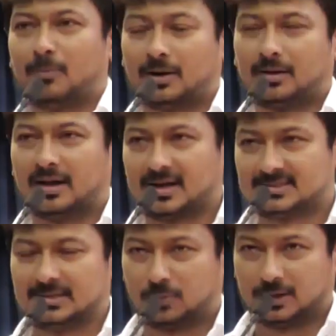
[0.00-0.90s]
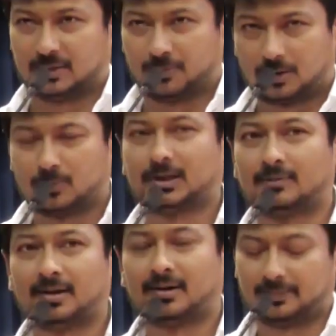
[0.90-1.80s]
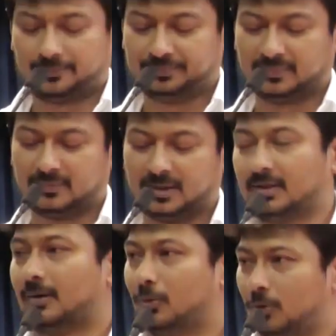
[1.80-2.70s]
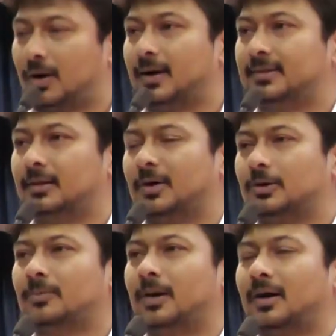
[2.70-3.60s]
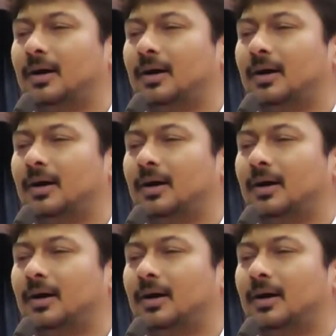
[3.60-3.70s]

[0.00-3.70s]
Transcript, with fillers: மாடல் அரசு நம்முடைய தமிழக முதல்வர் இந்த ஒரு வருடத்தில் மட்டும்